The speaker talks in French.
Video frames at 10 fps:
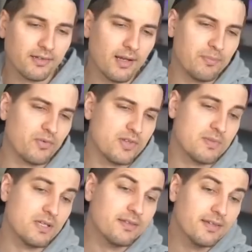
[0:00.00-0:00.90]
la
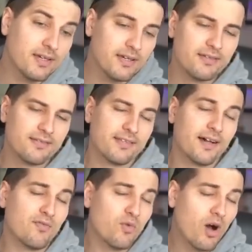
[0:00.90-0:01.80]
possibilité
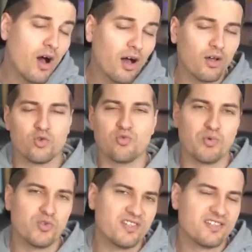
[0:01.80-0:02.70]
d'avoir une
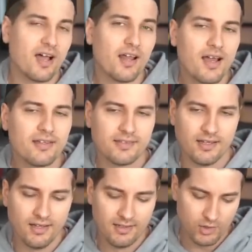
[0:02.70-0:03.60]
petite Starlight.
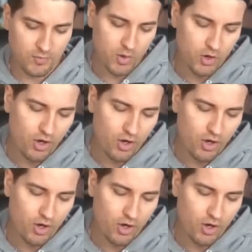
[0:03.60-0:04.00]
Un hein, spoiler,